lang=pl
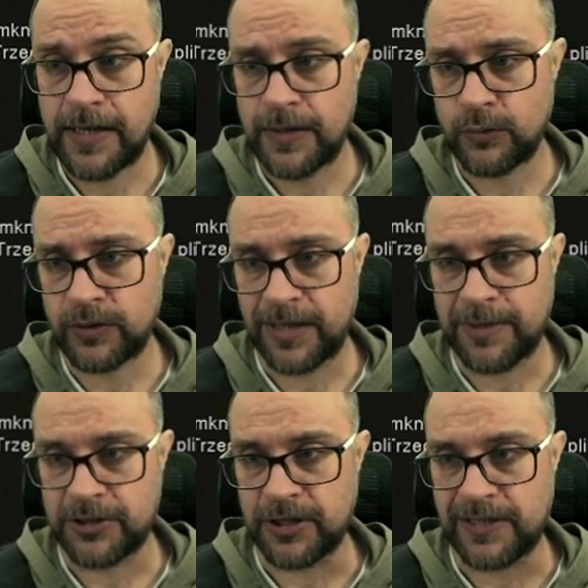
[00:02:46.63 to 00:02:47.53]
Tutaj
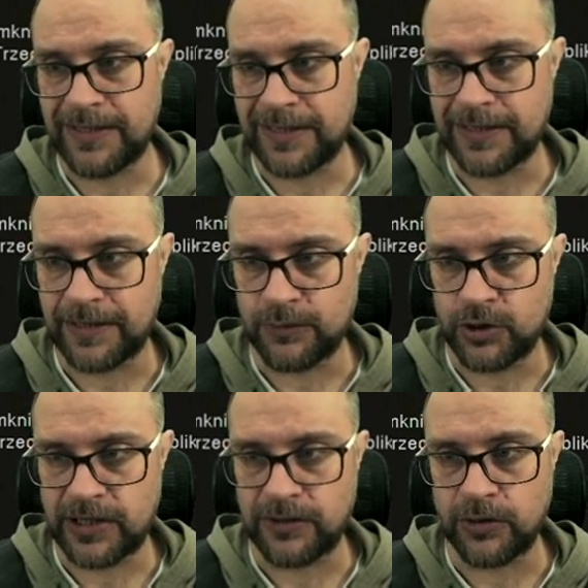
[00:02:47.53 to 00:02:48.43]
macie linki na
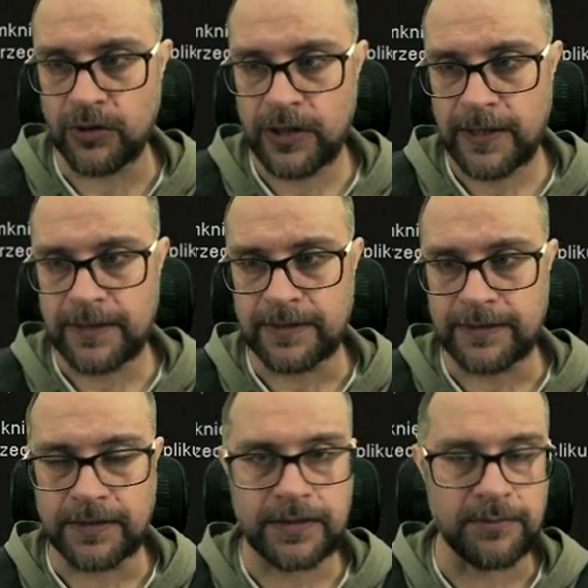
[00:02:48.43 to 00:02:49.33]
górze do e,
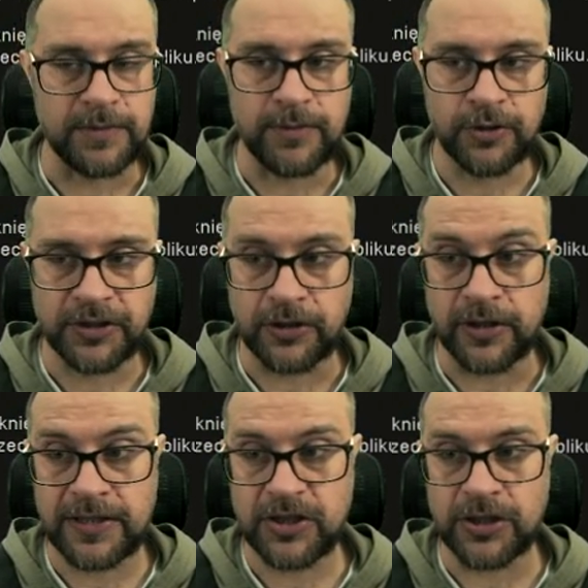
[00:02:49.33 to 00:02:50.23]
tych bibliotek
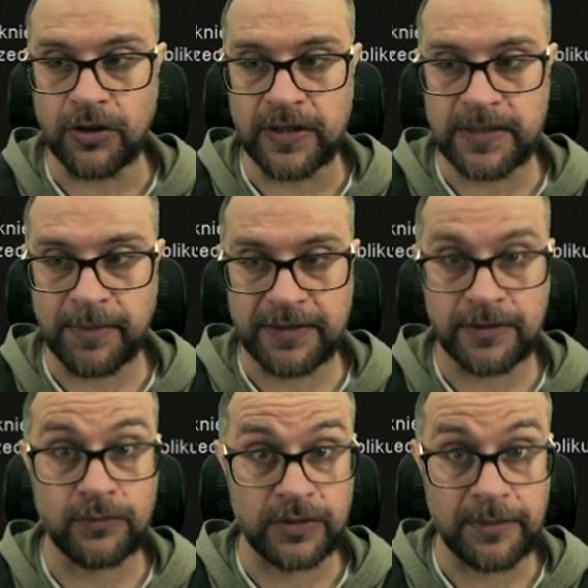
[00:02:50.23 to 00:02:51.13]
OS czy OSPAD,
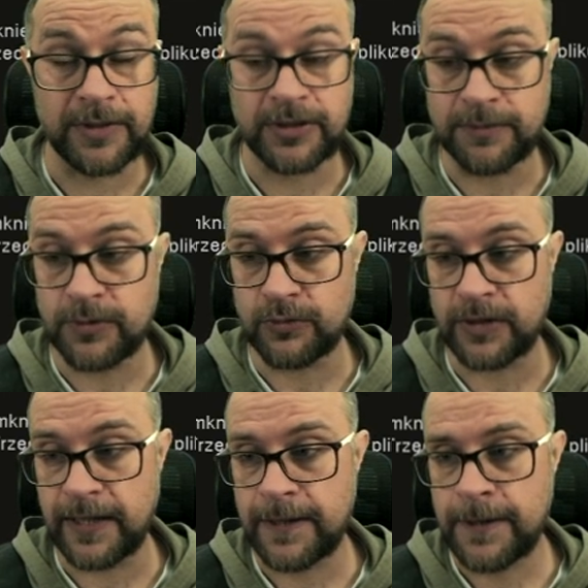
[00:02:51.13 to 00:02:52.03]
których będziemy
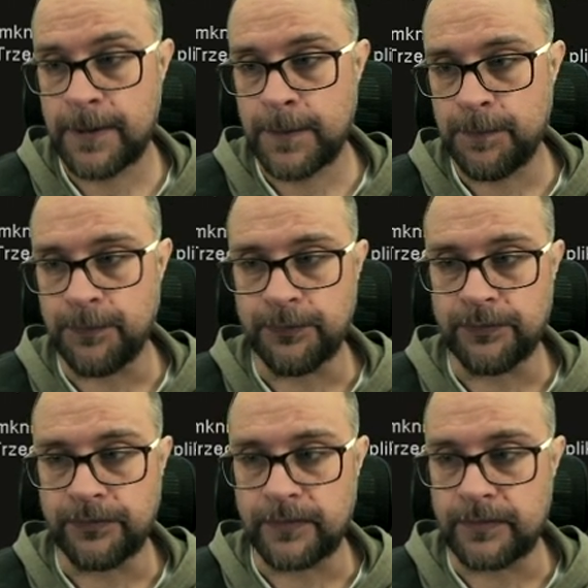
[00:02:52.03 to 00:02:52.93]
tutaj
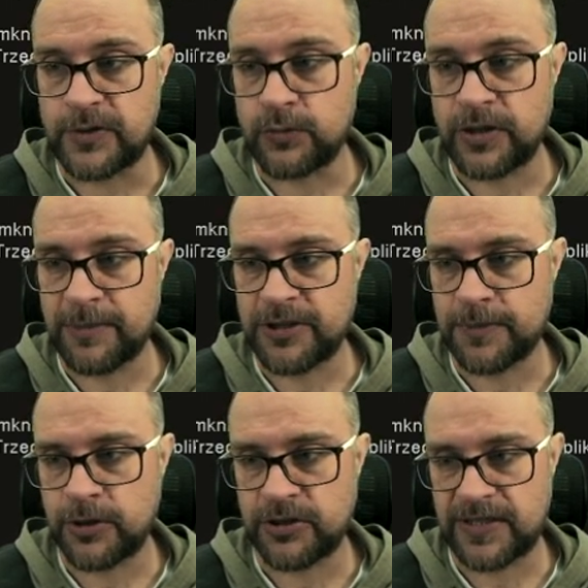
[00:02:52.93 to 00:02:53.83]
mm, z których będziemy
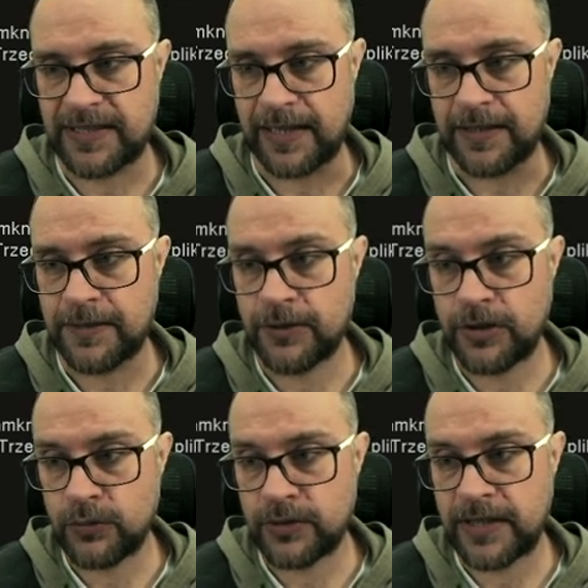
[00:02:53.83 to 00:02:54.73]
korzystali. No i
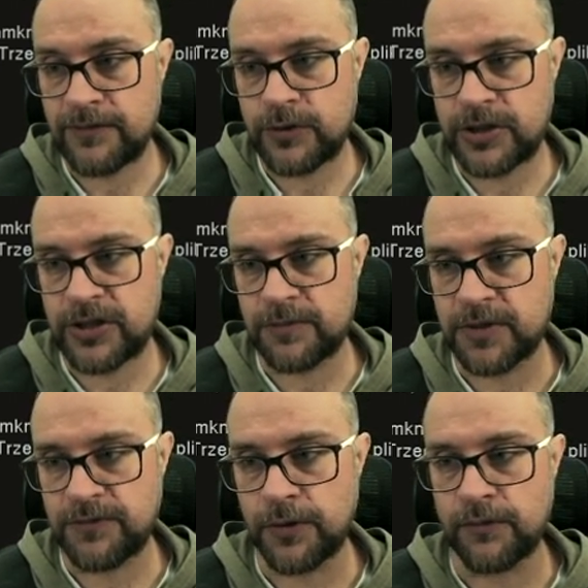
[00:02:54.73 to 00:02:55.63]
tutaj tworzę sobie
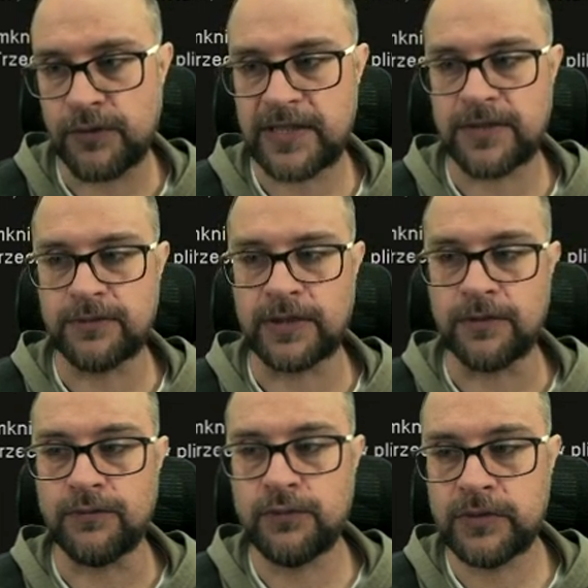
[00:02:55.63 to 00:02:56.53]
swoją własną
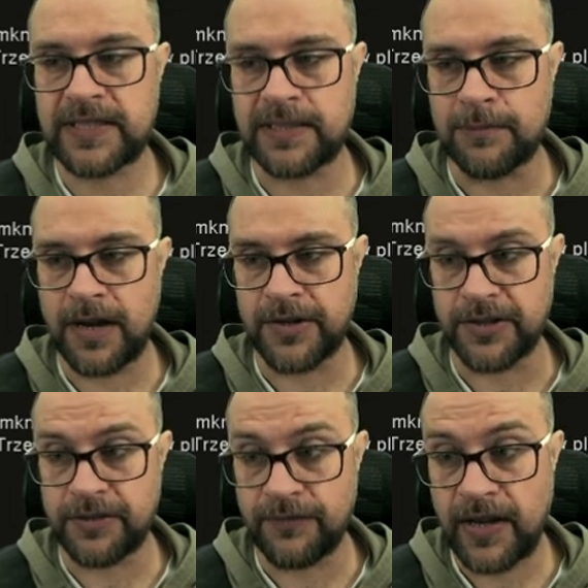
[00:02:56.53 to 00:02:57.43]
taką funkcję
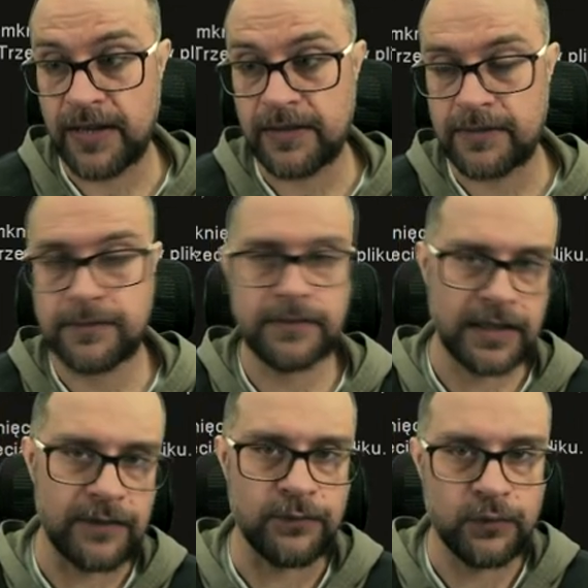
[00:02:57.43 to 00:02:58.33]
myReadFile,
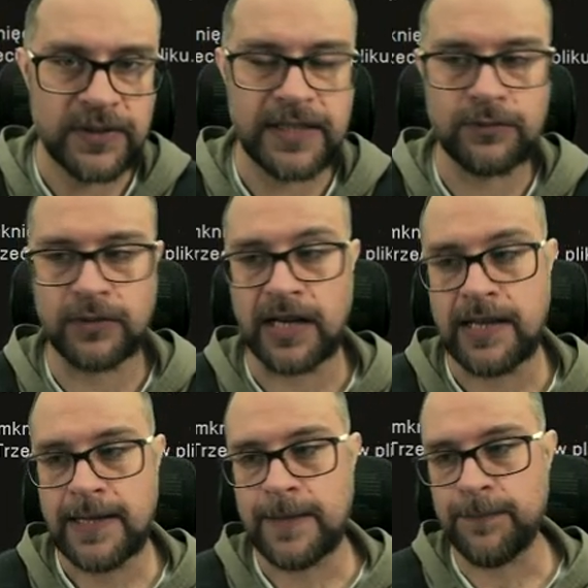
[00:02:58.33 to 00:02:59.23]
taka funkcja, która
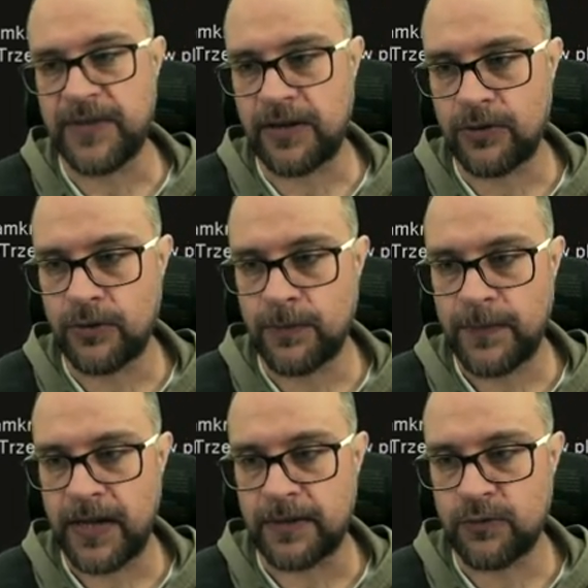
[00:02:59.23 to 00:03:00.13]
jako
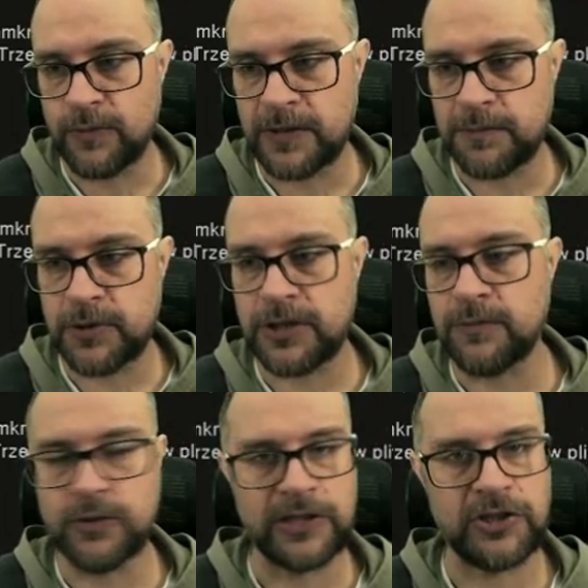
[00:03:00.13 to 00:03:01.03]
argument
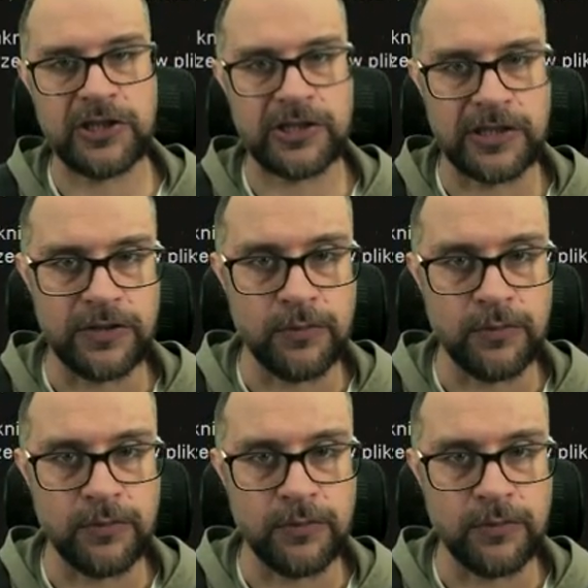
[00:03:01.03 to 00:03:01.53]
przyjmuje ścieżkę do